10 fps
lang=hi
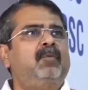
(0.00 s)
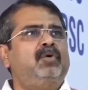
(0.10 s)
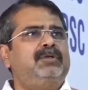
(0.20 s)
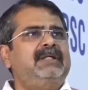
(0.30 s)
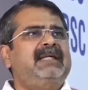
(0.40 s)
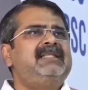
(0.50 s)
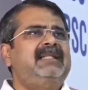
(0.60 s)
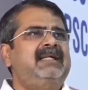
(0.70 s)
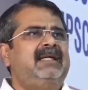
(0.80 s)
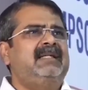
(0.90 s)
हम कोचिंग किस
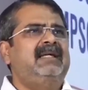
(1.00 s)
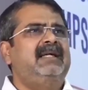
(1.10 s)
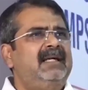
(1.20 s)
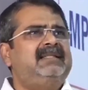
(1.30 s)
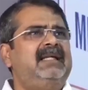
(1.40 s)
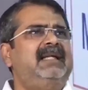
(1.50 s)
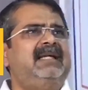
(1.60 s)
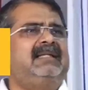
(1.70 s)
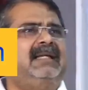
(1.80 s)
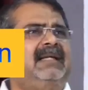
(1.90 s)
लिए जाते हैं इसीलिए
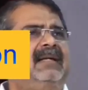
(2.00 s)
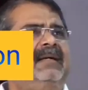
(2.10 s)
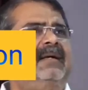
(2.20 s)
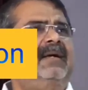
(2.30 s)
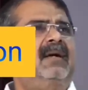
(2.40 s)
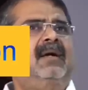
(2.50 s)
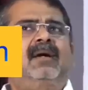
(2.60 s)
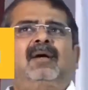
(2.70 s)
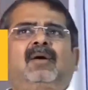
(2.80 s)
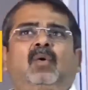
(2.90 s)
जाते हैं
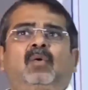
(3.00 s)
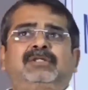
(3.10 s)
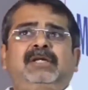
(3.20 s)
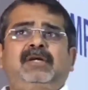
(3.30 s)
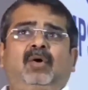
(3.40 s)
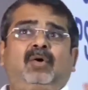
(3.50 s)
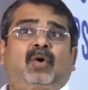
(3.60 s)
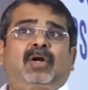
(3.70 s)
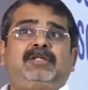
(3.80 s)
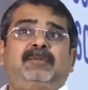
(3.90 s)
कोचिंग और
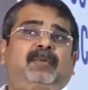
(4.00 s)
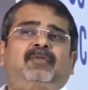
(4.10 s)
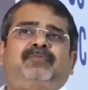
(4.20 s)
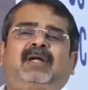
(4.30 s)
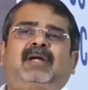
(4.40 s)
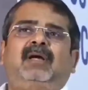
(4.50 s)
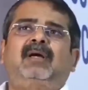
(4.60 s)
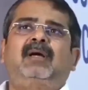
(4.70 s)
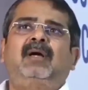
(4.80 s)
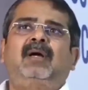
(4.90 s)
कॉलेज में बहुत फ़र्क है
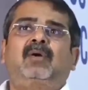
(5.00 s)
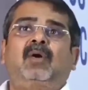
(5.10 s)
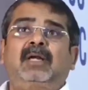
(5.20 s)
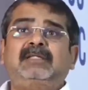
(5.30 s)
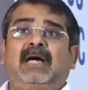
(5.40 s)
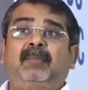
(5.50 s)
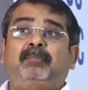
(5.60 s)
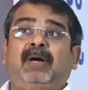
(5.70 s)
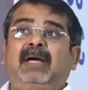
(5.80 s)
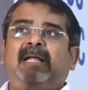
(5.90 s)
कॉलेज
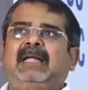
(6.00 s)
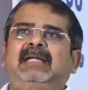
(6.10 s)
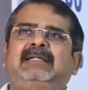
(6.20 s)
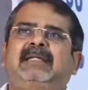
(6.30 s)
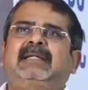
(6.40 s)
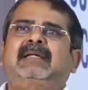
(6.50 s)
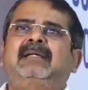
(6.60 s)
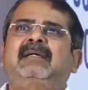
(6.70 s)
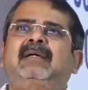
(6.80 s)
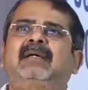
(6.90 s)
आप पढ़ने के लिए जाते
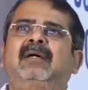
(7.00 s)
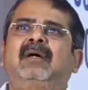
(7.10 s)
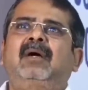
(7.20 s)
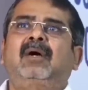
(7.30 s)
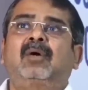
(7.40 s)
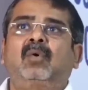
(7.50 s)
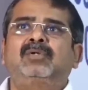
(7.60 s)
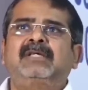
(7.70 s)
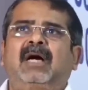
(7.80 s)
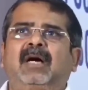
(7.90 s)
हैं
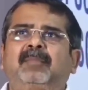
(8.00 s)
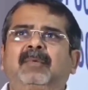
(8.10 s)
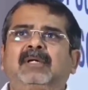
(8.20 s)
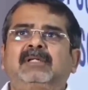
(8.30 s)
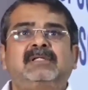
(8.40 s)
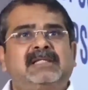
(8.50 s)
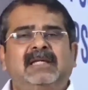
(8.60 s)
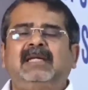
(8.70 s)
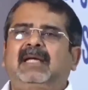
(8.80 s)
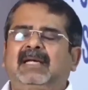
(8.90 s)
कोचिंग आप
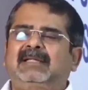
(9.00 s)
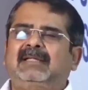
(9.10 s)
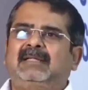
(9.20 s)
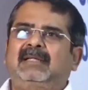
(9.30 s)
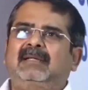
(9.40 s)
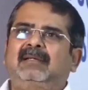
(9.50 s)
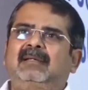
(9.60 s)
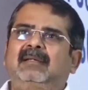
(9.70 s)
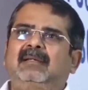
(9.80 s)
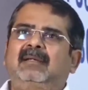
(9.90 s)
सीखने के लिए जाते हैं